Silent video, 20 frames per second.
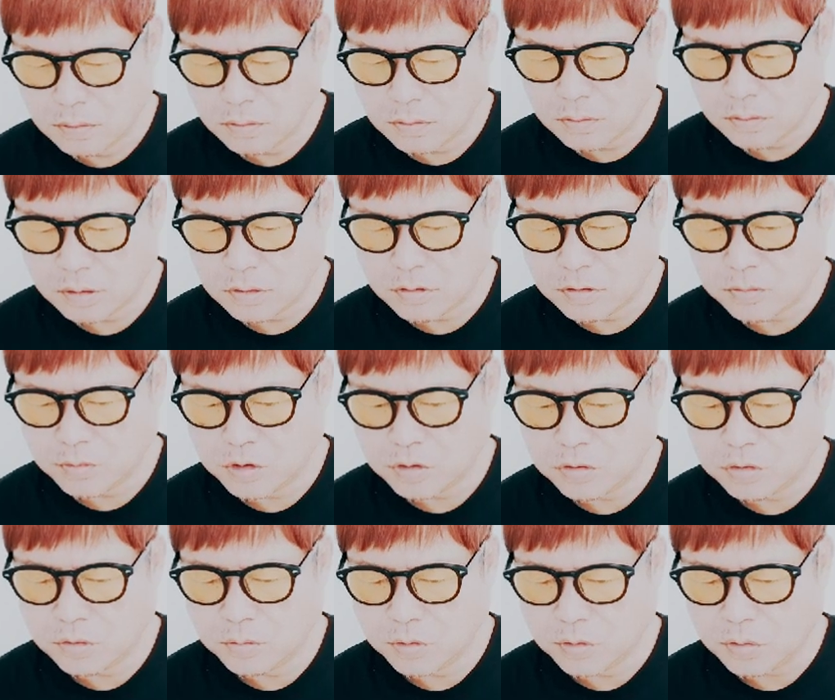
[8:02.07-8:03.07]
それで事
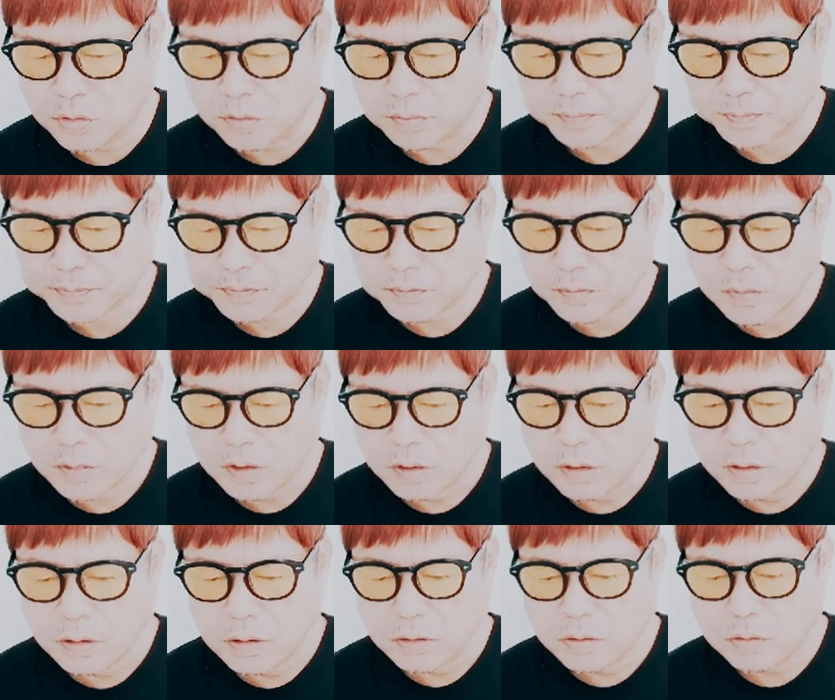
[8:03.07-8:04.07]
務所も、
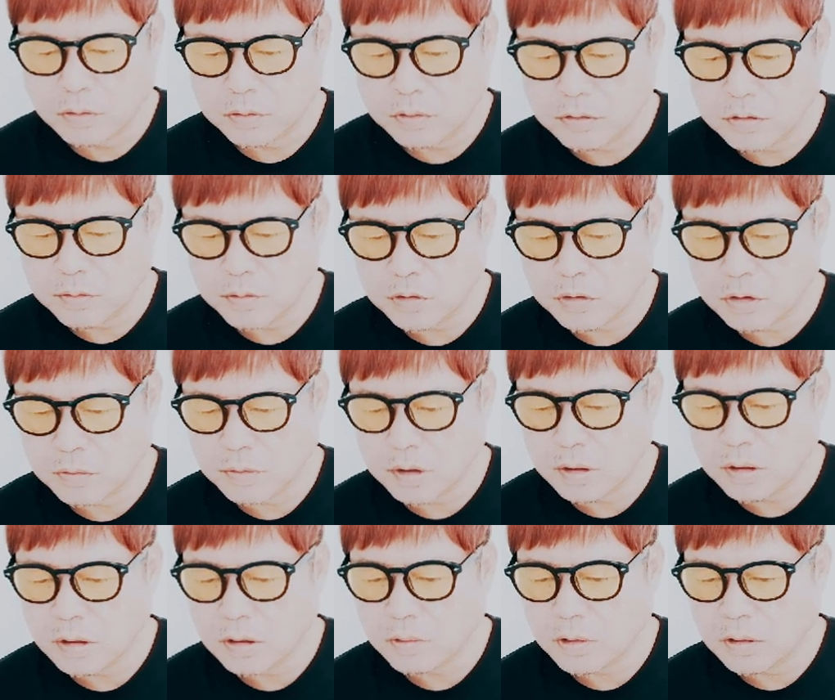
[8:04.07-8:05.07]
所属事務所、
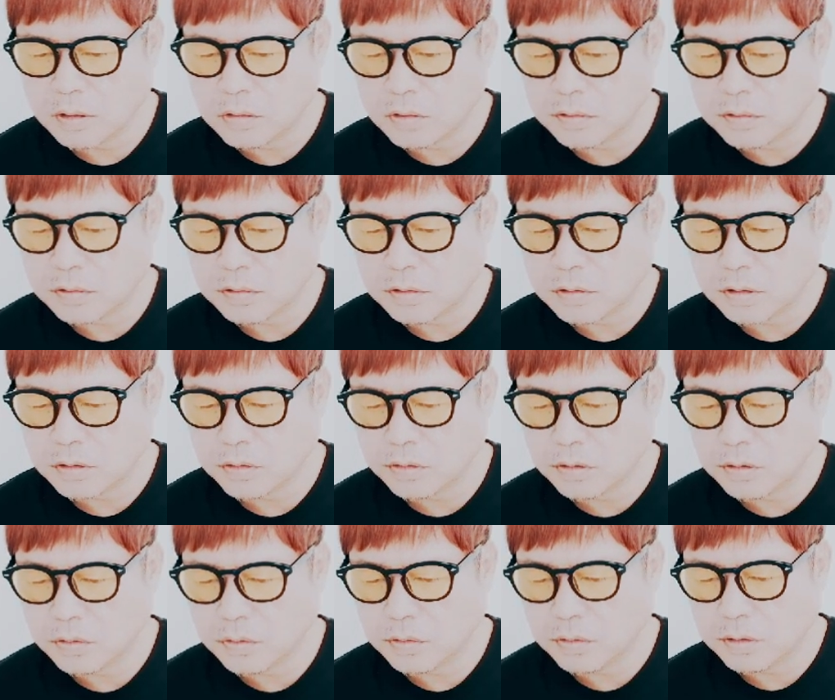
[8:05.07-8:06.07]
マイヤマが突然
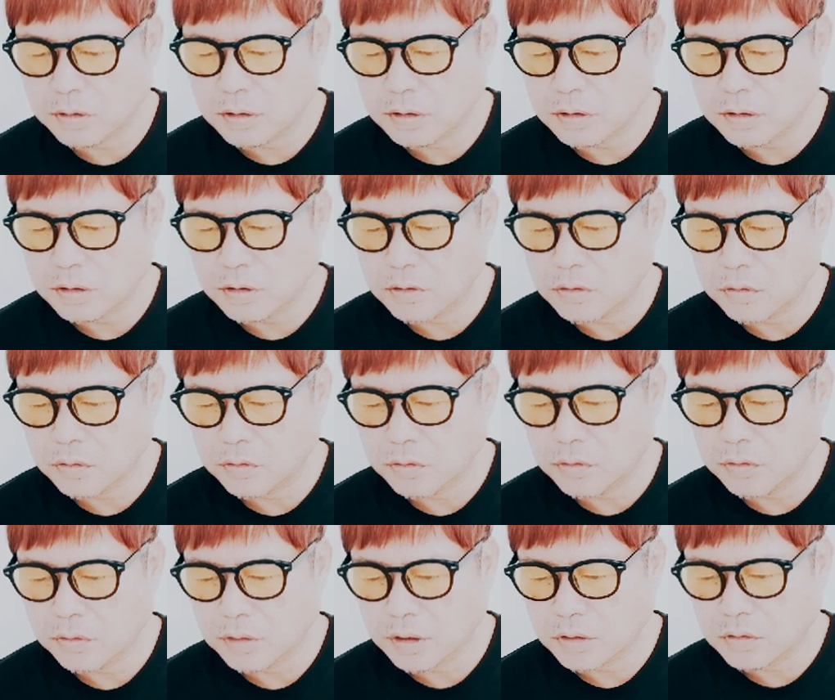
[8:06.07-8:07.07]
の秘宝に多大な
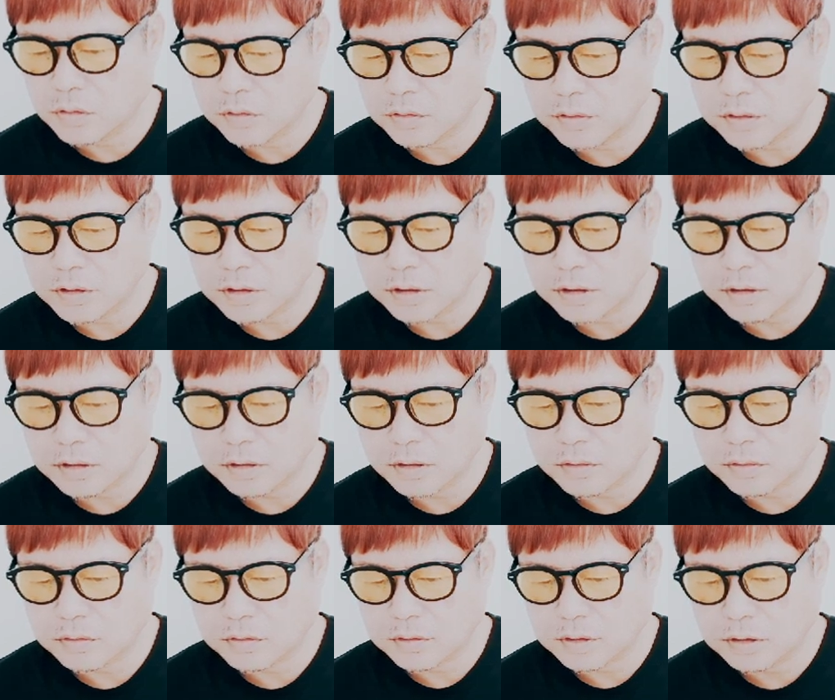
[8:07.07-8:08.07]
ショックを受け、憔悴しきっ
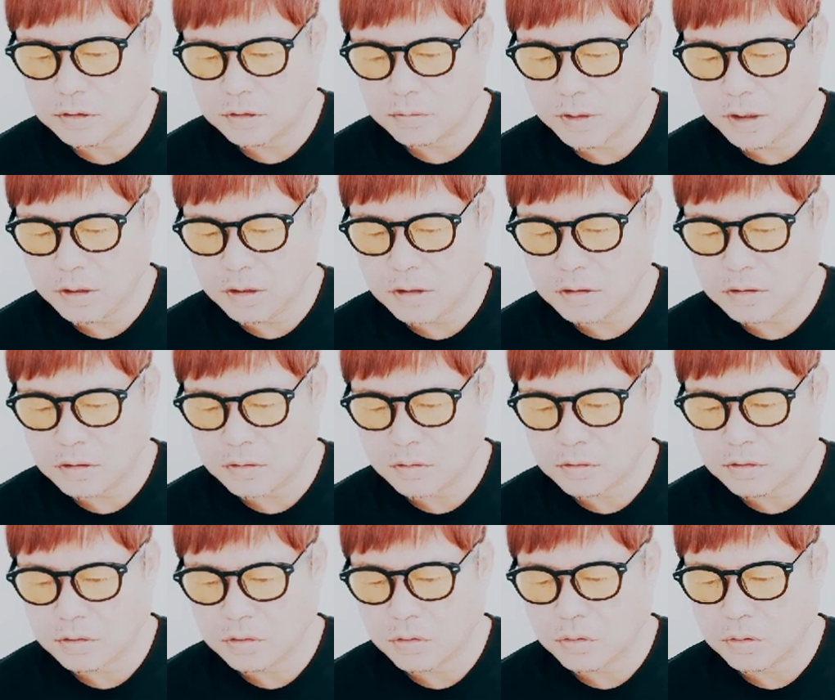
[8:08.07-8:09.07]
ていると説明、医師
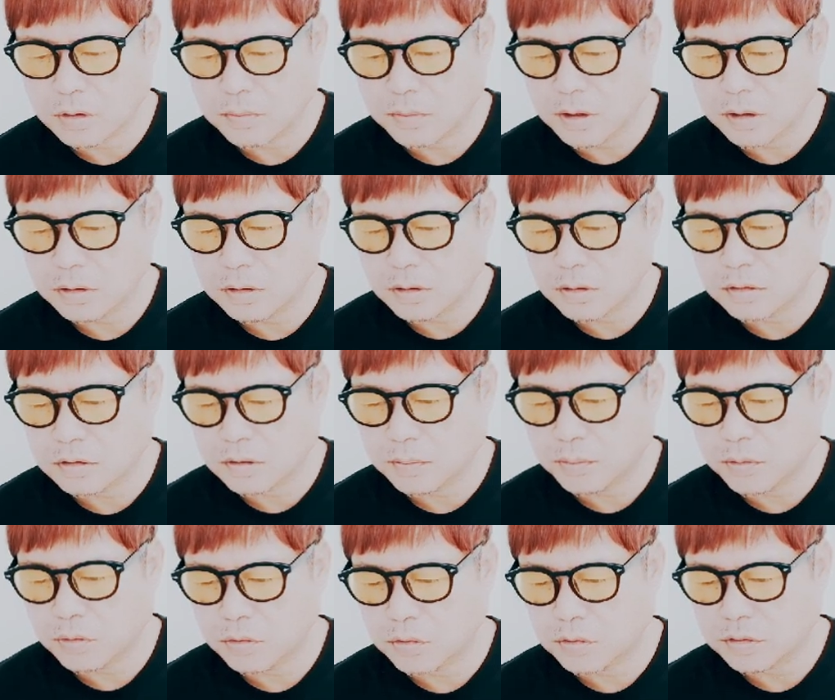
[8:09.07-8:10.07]
の指導を受け、
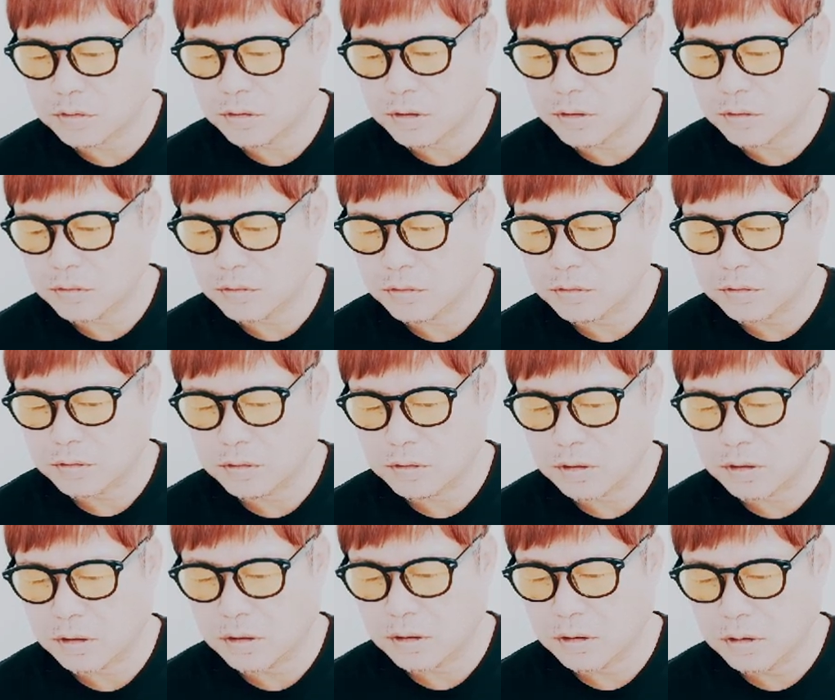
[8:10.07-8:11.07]
メンタルサポートをしているとし
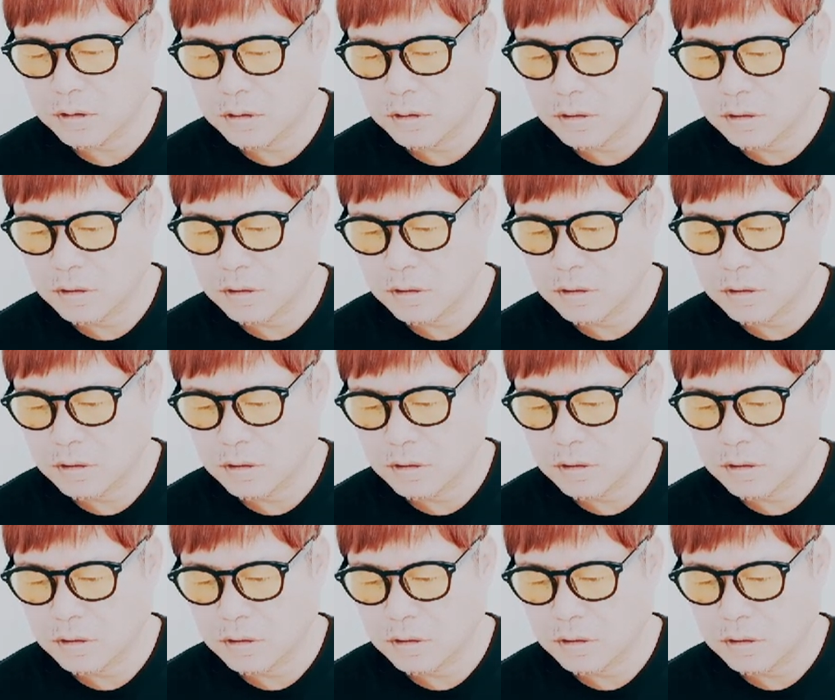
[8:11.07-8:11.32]
た、